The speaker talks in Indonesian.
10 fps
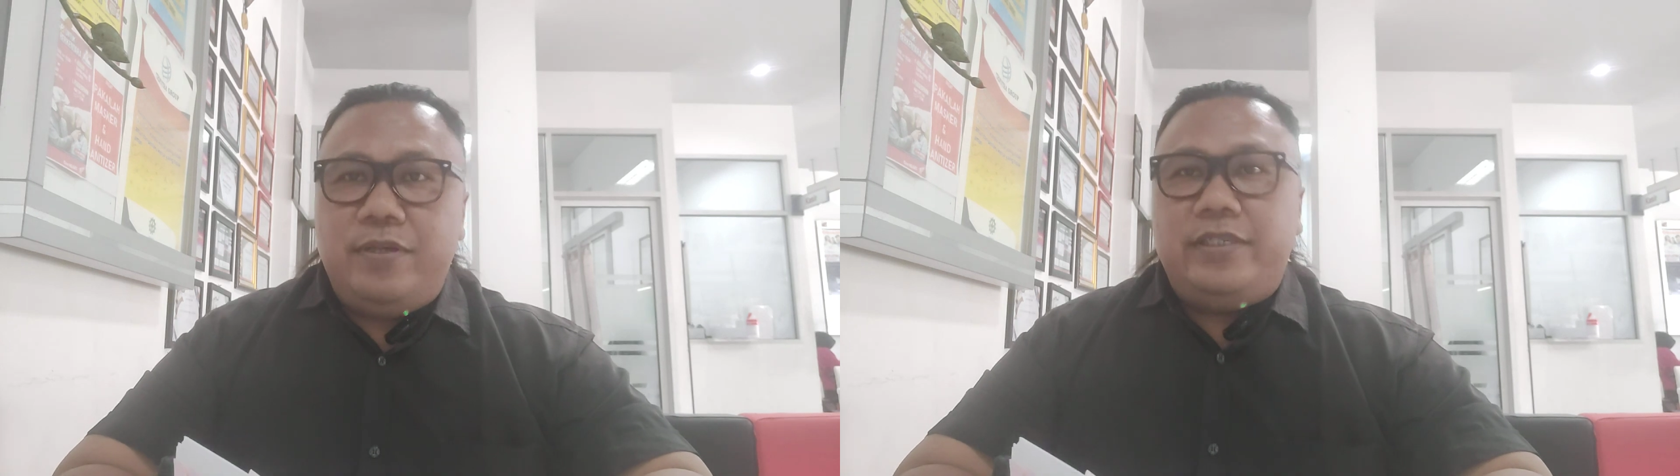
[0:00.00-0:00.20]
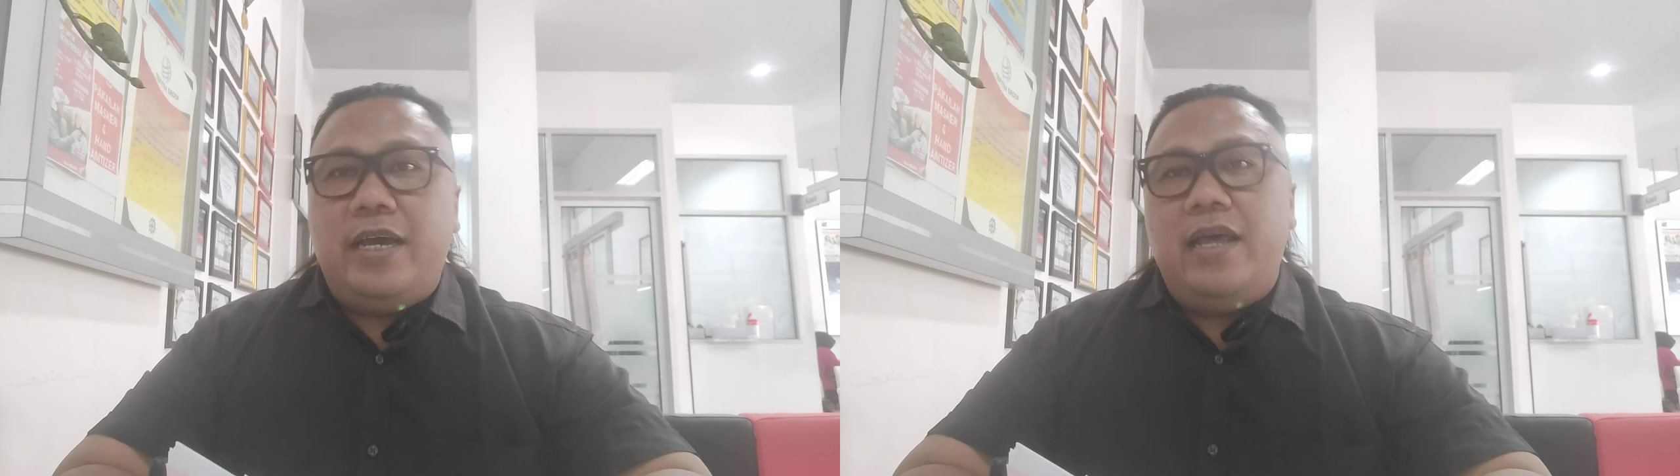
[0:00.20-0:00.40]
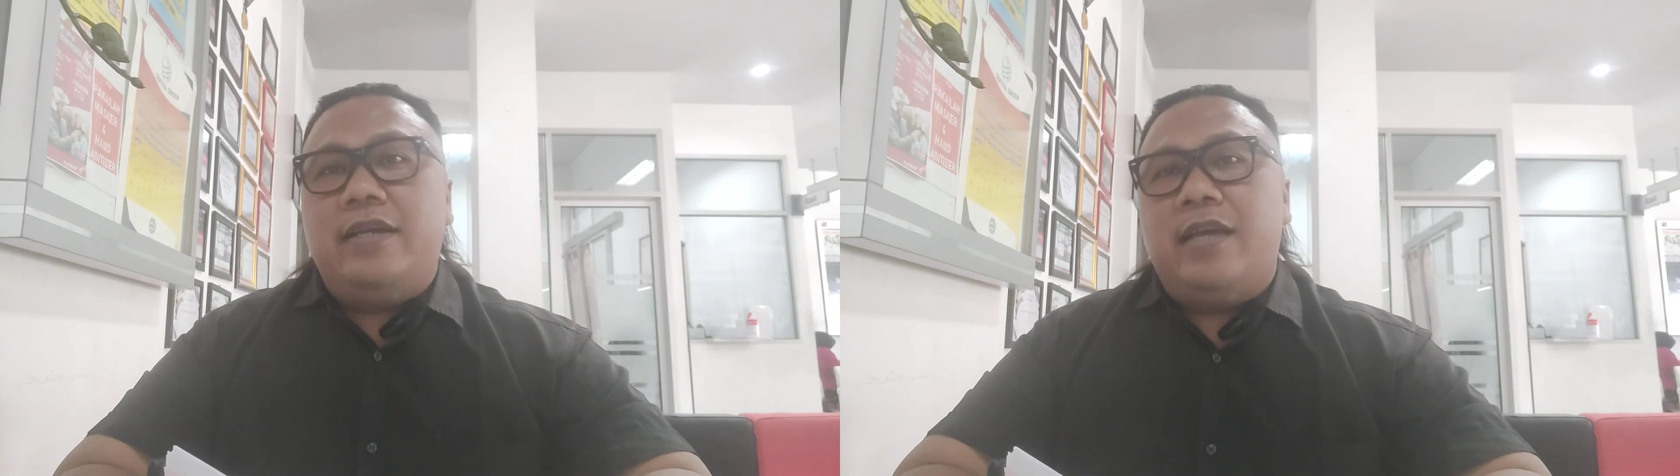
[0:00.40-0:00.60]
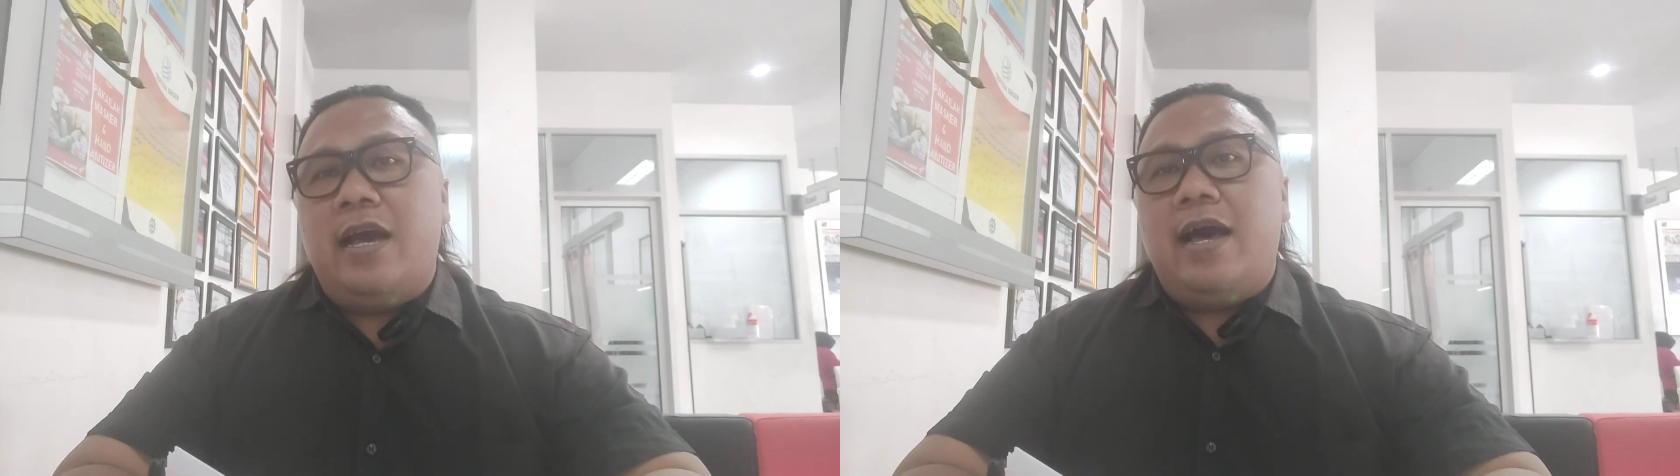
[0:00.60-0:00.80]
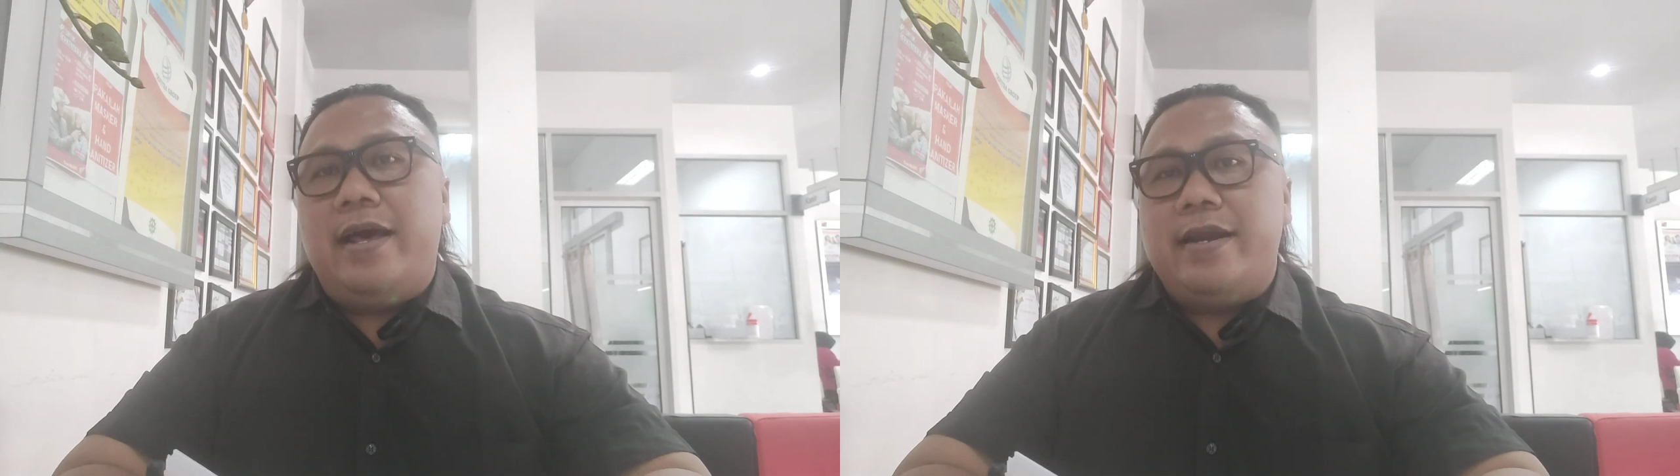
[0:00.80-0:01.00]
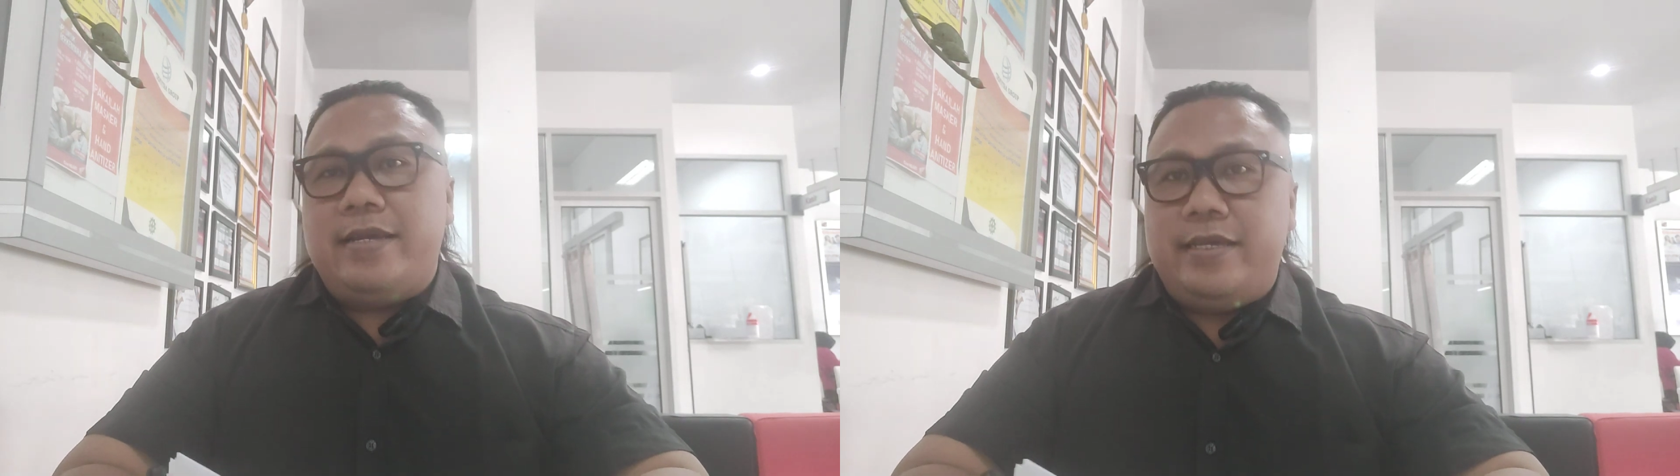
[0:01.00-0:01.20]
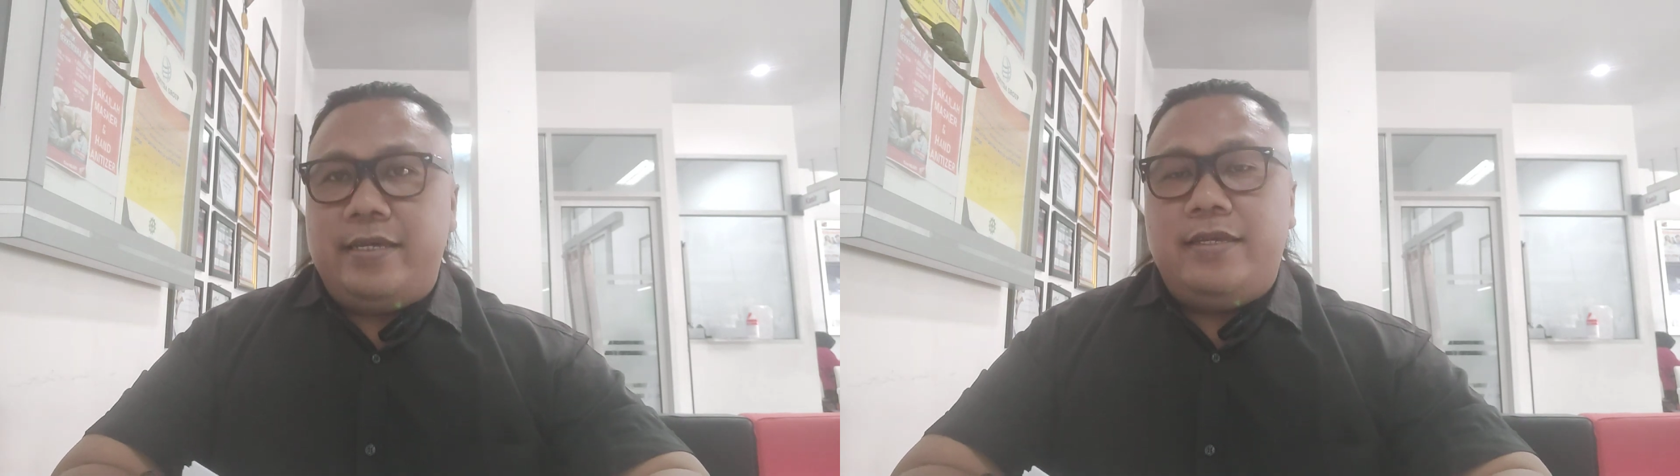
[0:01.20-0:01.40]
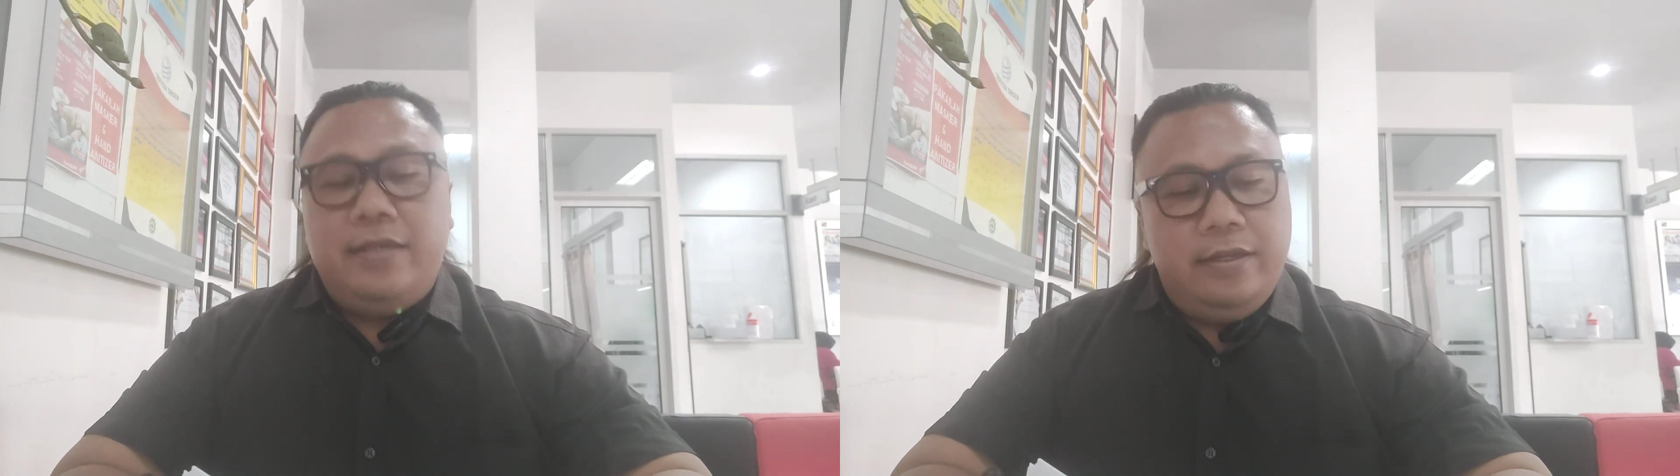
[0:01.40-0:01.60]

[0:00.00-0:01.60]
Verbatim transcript: menjalani hari.